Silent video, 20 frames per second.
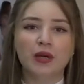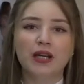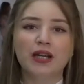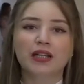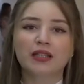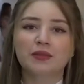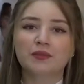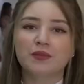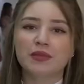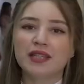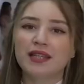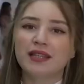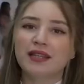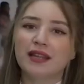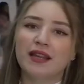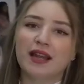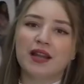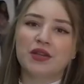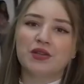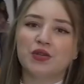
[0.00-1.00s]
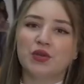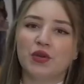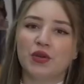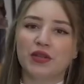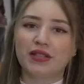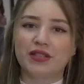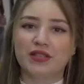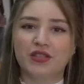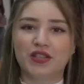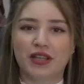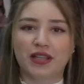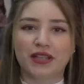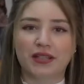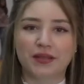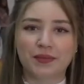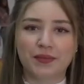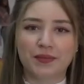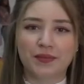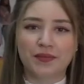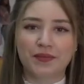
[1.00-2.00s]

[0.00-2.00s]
Bakalım bize neler söyleyecek.